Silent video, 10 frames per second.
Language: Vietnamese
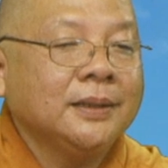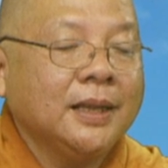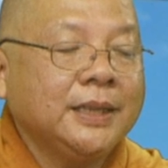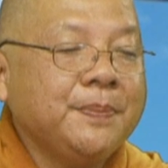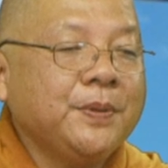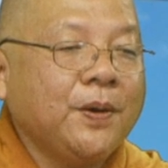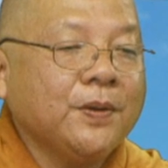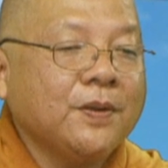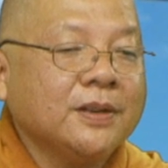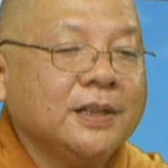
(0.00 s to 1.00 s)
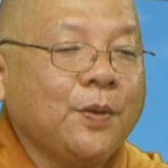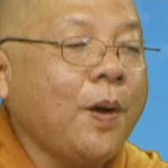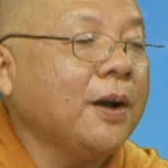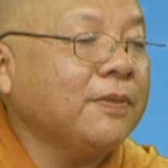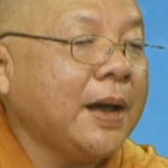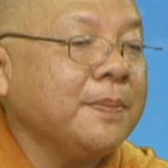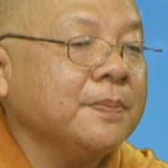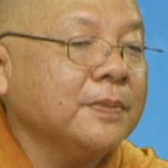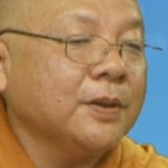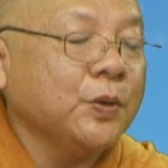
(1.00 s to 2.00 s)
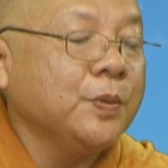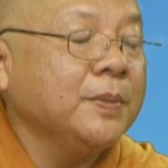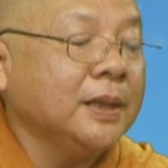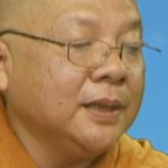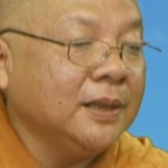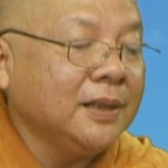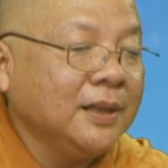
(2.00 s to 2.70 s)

để tiếp nối con đường hoàng pháp à, của mình